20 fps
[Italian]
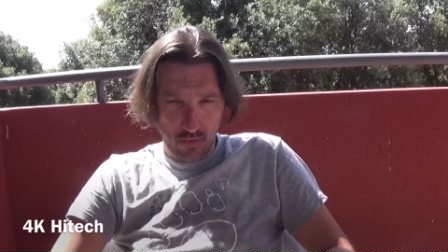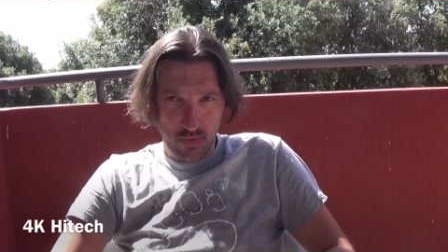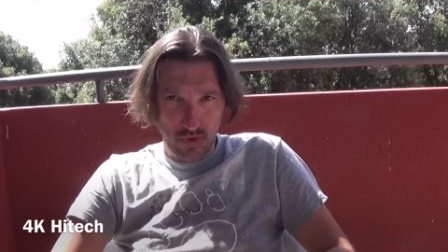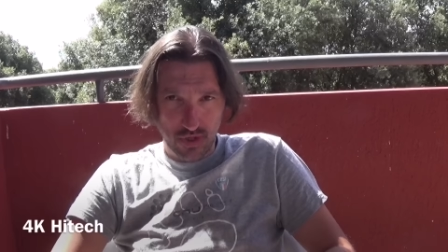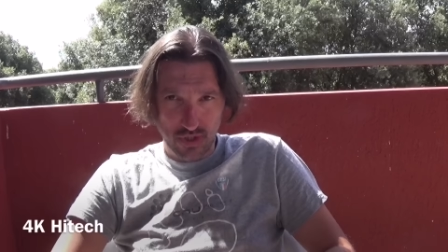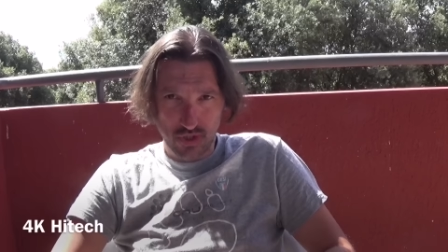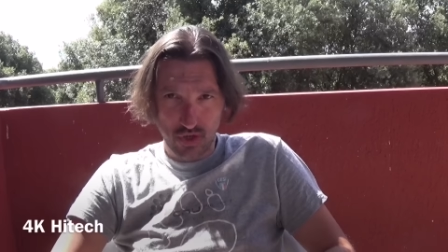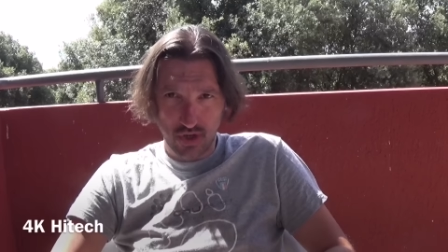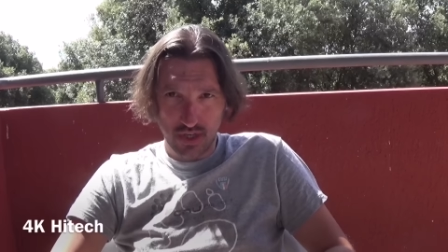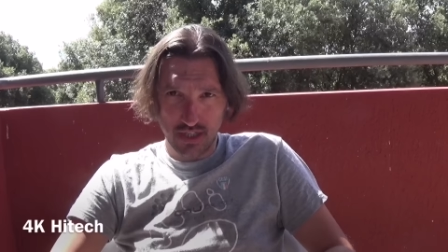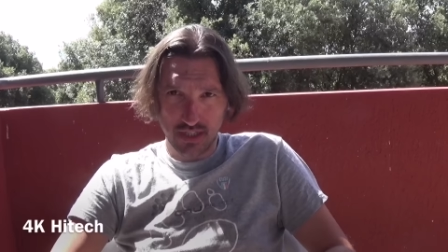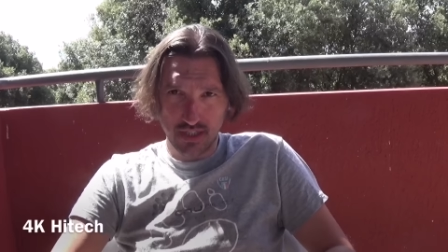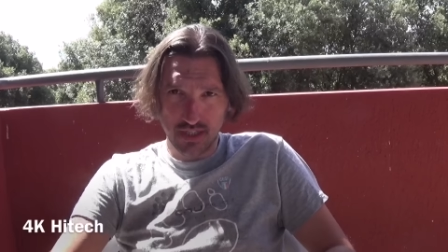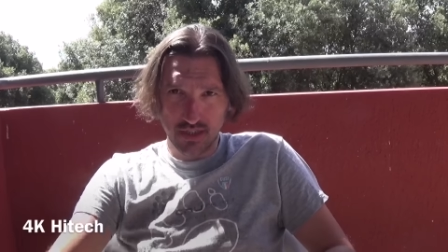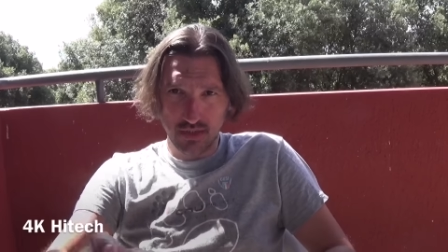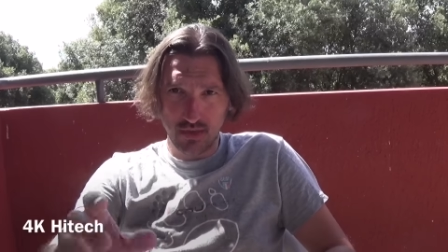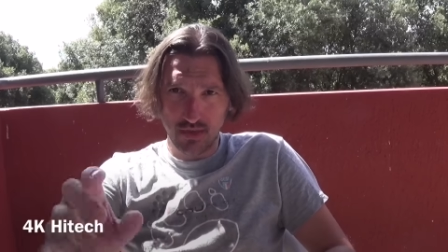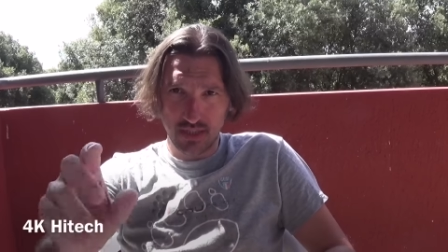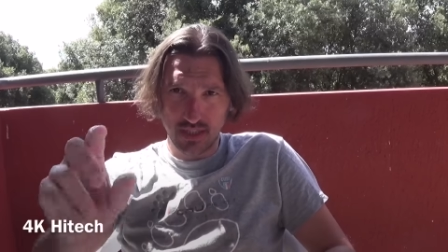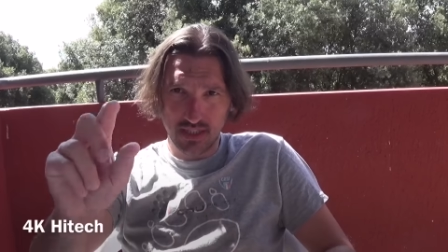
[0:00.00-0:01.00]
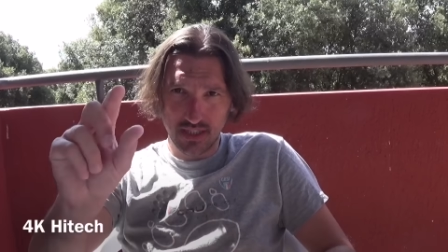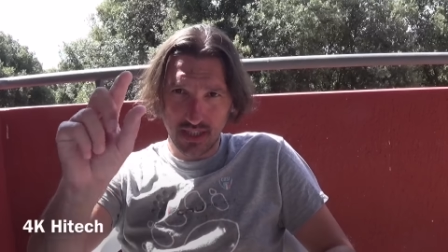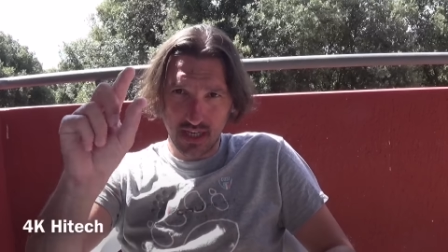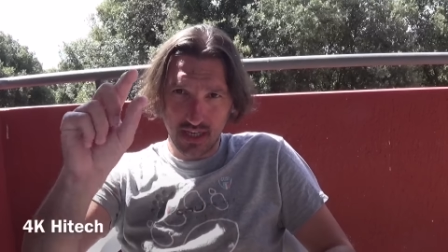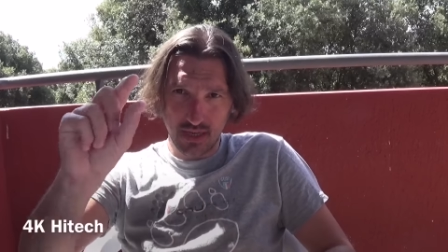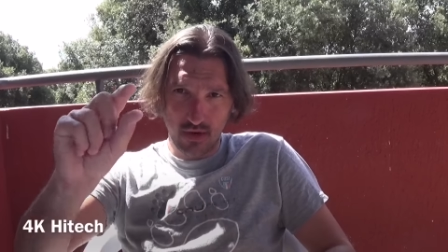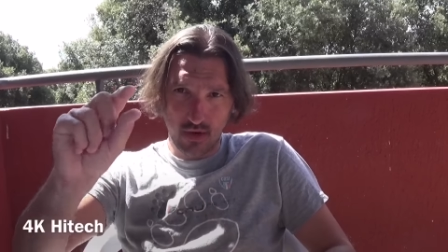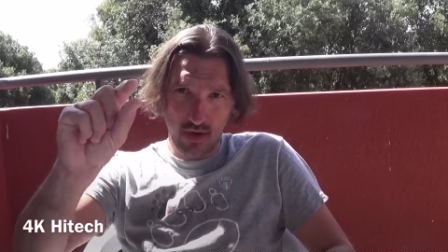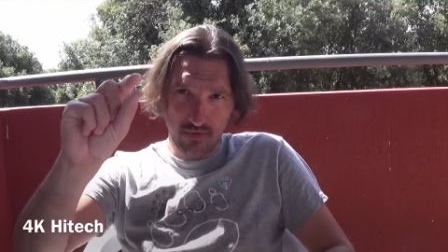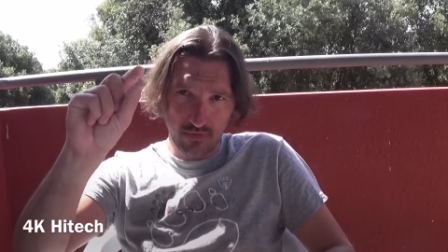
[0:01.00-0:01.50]
Comunque so che esistono
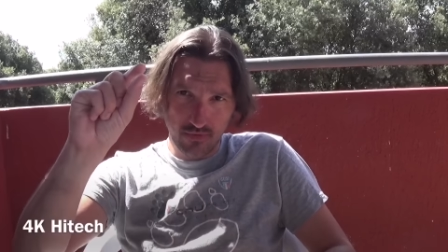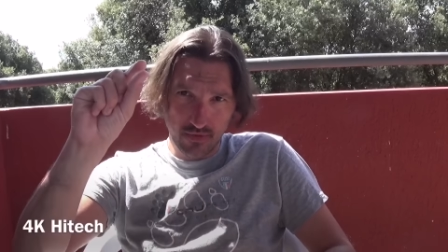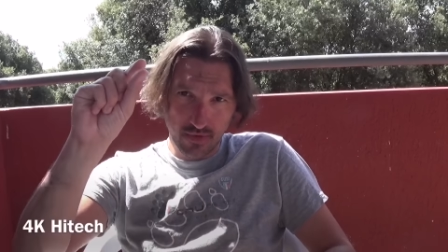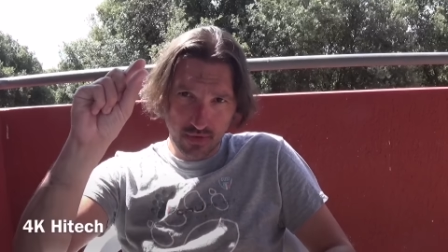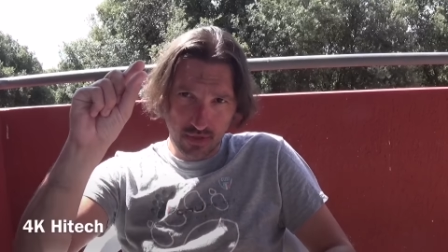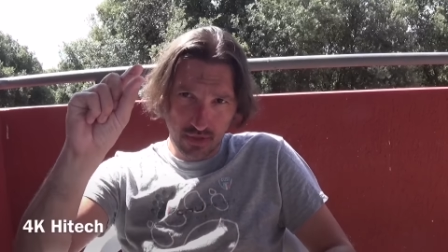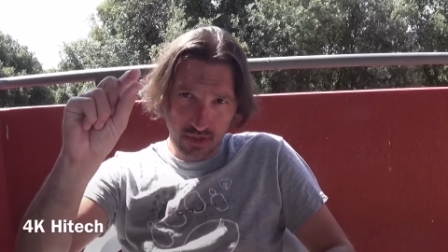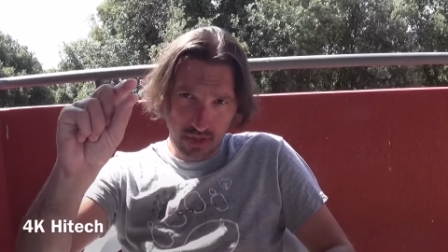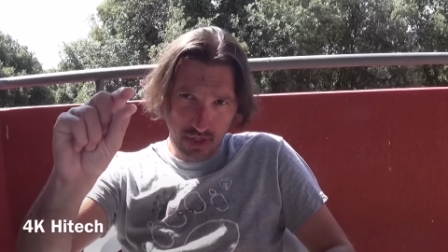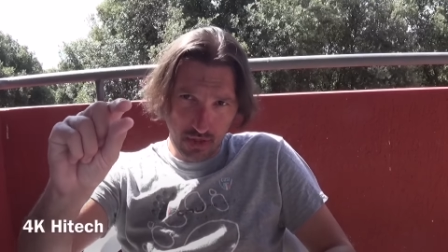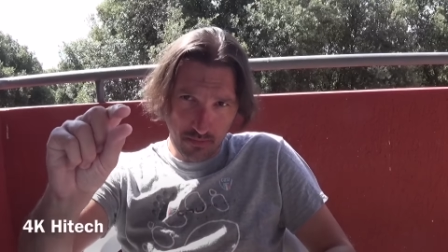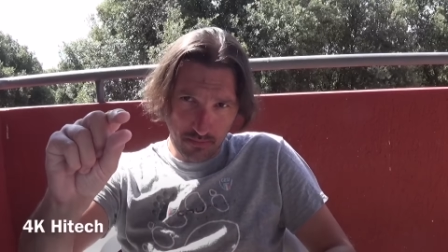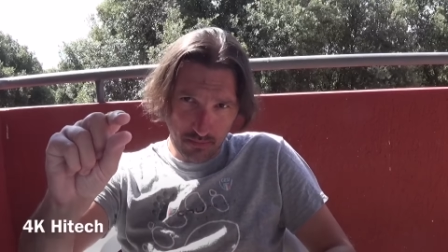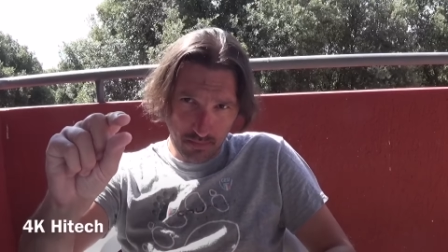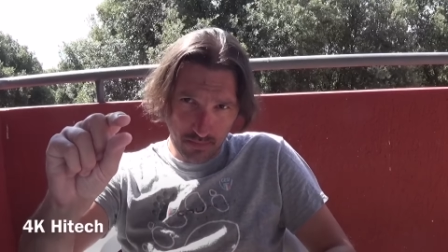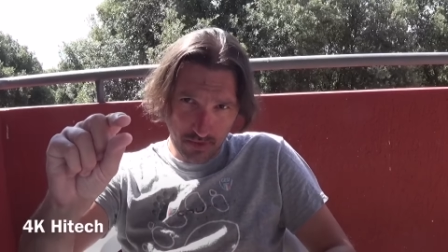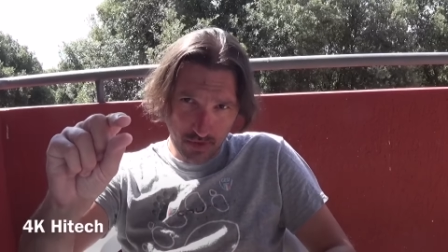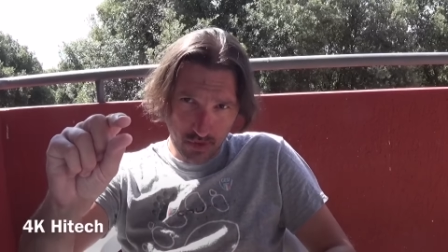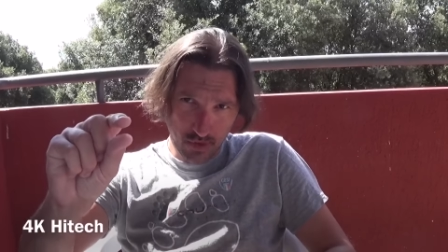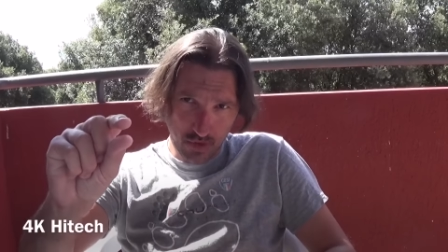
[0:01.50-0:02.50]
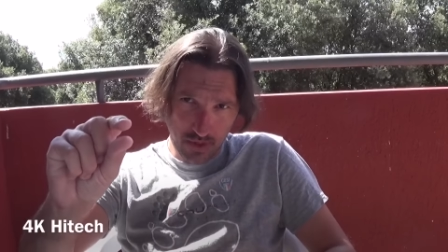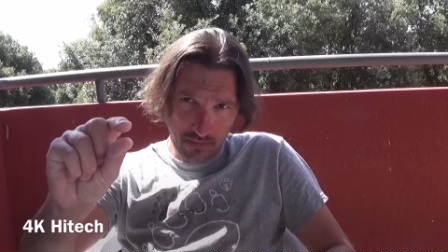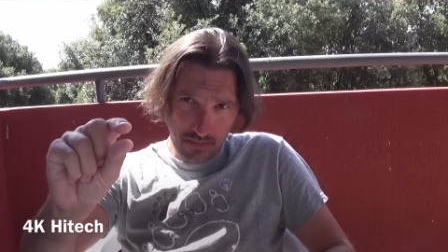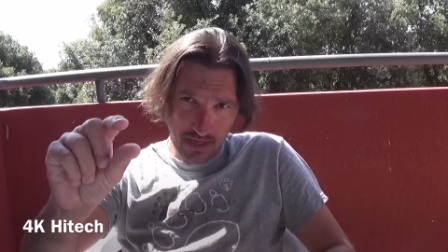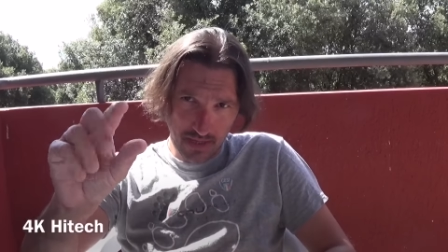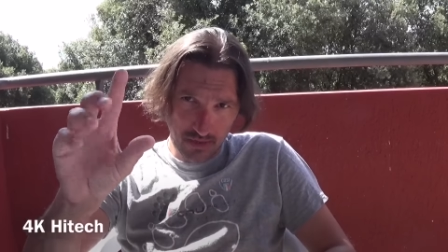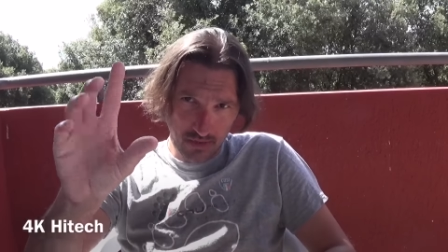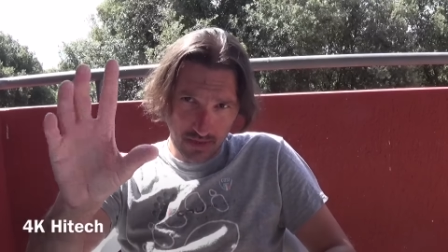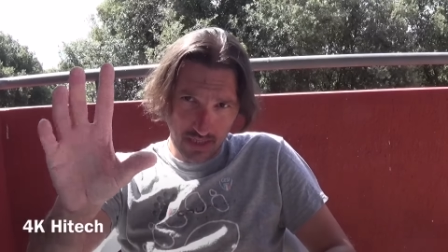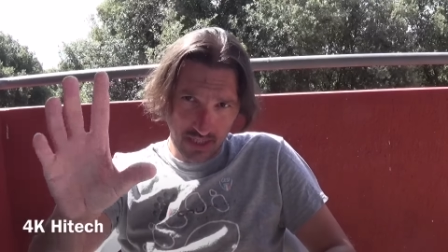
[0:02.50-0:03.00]
tastiere che hanno la funzione di
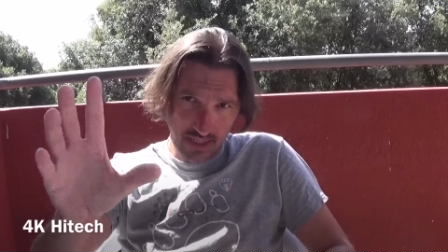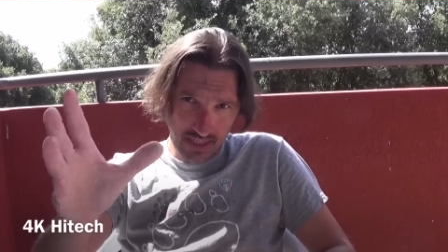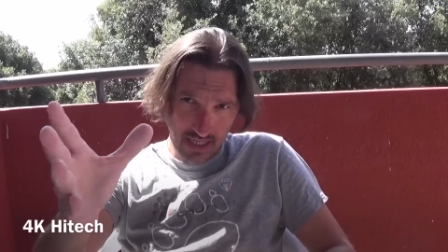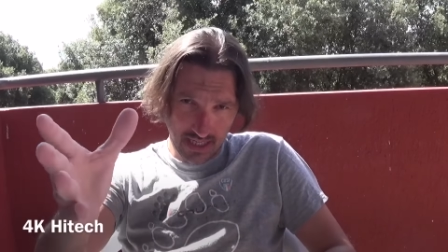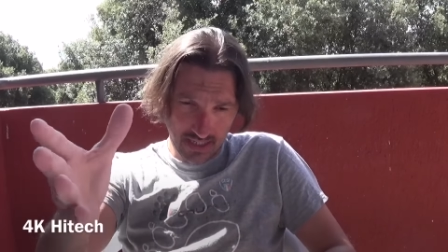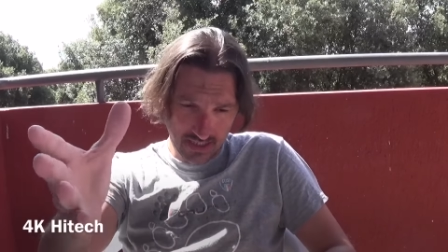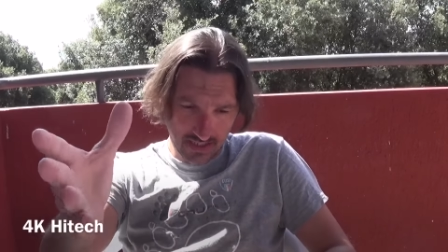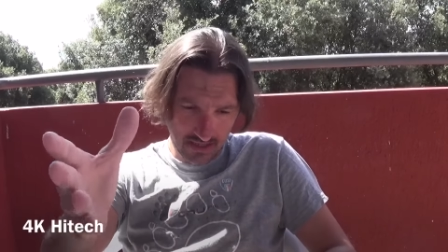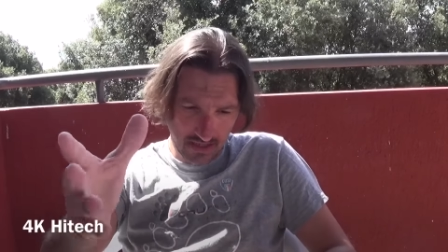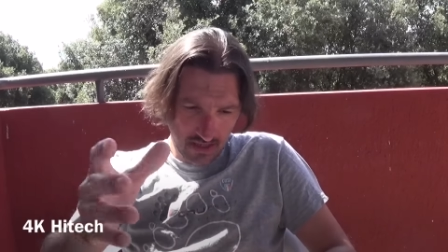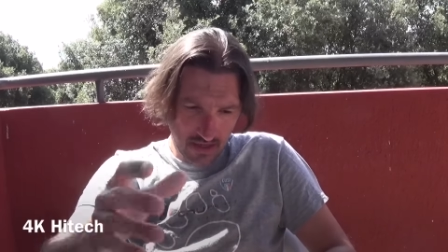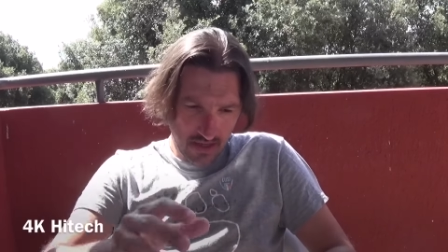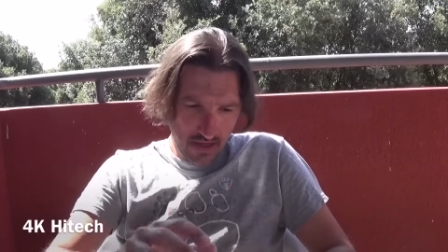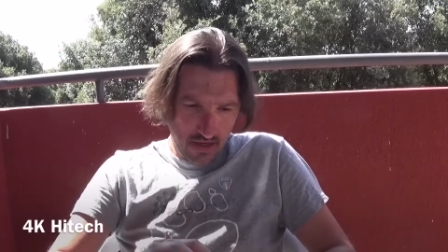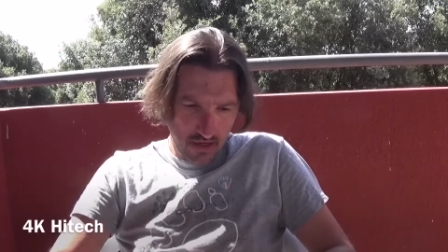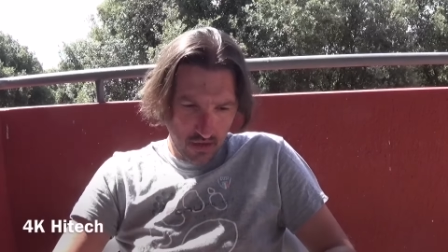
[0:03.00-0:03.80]
rimpicciolimento dei tasti,